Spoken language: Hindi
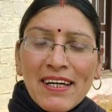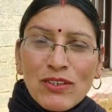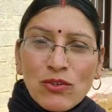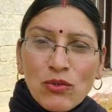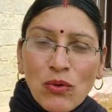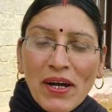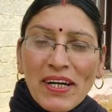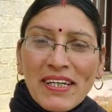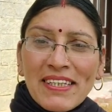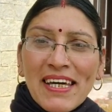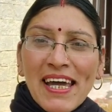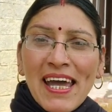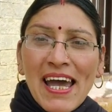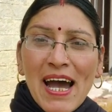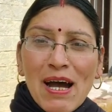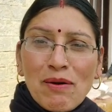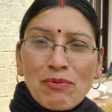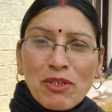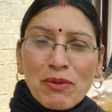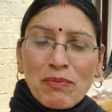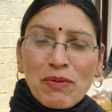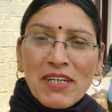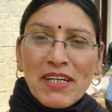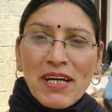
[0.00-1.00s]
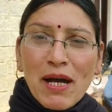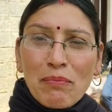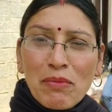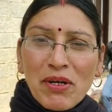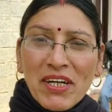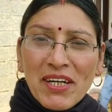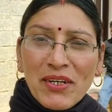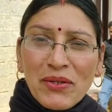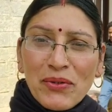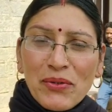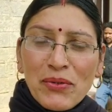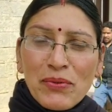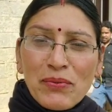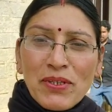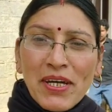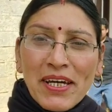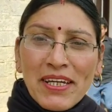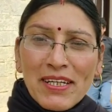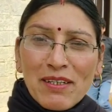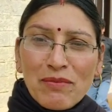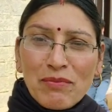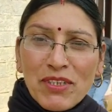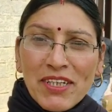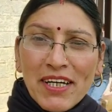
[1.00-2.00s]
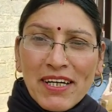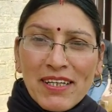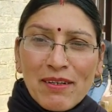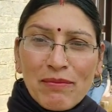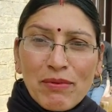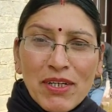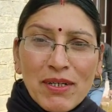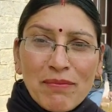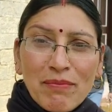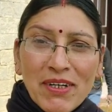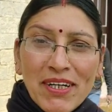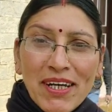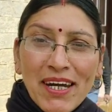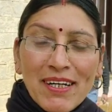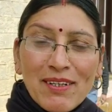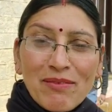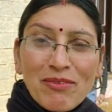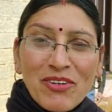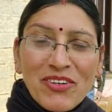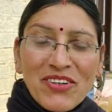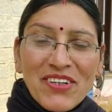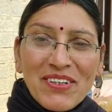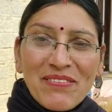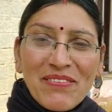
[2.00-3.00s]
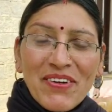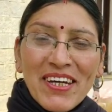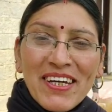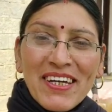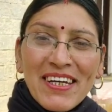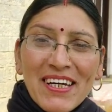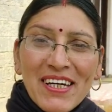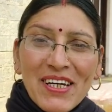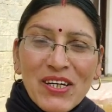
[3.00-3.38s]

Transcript: स्वागत है आप सभी का मेरे यूट्यूब चैनल मीरा देवी मंडियाड़ी ब्लॉगर में